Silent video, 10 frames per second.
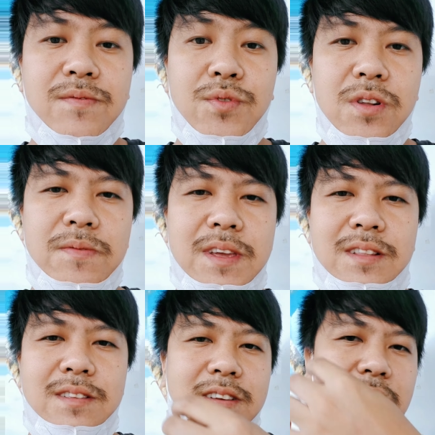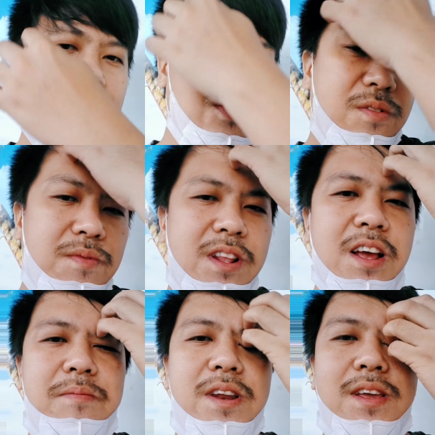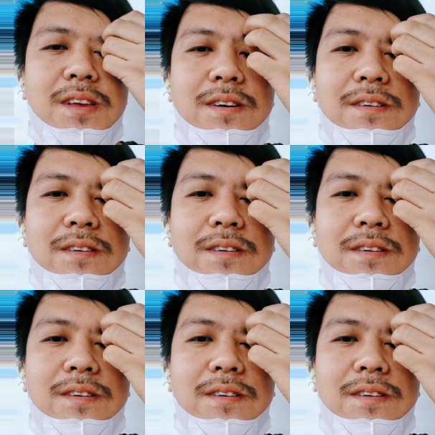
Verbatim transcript: Full vid. Kaya short vid lang man eh.